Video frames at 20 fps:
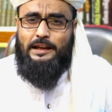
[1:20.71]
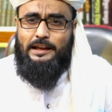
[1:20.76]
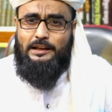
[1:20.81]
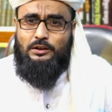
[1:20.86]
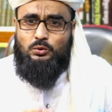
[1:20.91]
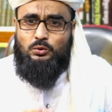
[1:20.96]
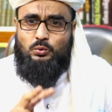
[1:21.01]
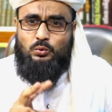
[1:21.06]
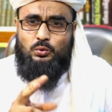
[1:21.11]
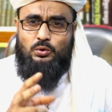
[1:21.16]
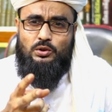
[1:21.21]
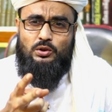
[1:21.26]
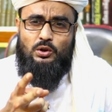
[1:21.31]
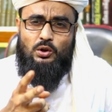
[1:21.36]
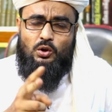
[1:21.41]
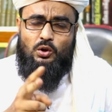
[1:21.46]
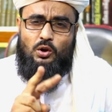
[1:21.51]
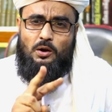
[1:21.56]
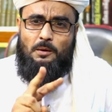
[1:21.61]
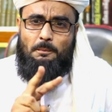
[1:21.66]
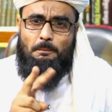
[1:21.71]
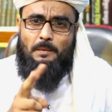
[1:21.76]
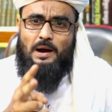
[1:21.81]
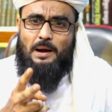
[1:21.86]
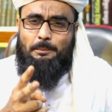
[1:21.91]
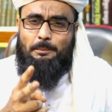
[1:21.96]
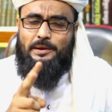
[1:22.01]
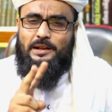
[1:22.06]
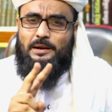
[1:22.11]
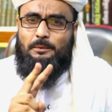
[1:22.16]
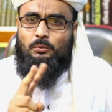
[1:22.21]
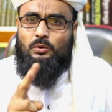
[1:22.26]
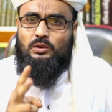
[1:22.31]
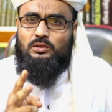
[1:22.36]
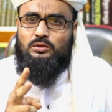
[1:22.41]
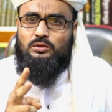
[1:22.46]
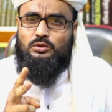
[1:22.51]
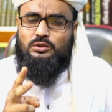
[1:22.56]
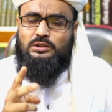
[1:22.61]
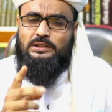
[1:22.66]
এই দুই রকম মাপের
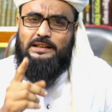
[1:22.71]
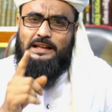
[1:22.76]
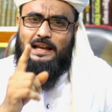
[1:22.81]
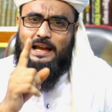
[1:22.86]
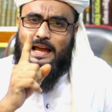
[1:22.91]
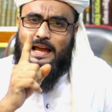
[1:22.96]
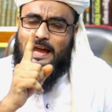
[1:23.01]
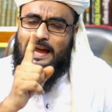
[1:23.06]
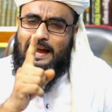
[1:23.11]
মধ্য থেকে